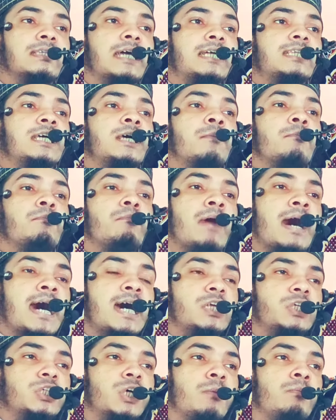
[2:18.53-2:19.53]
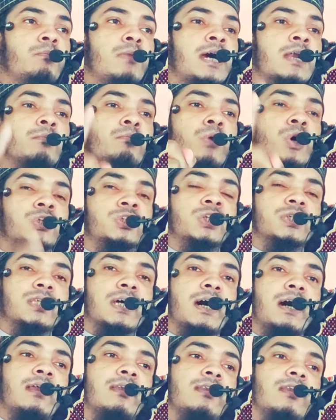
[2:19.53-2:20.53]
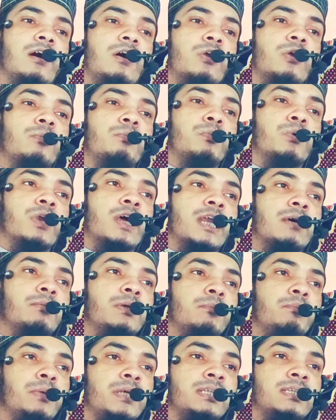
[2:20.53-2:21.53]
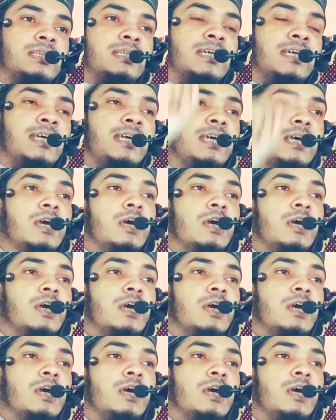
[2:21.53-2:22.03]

তাদের মান সম্মান মর্যাদা আল্লাহ রব্বুল আলমিন বৃদ্ধি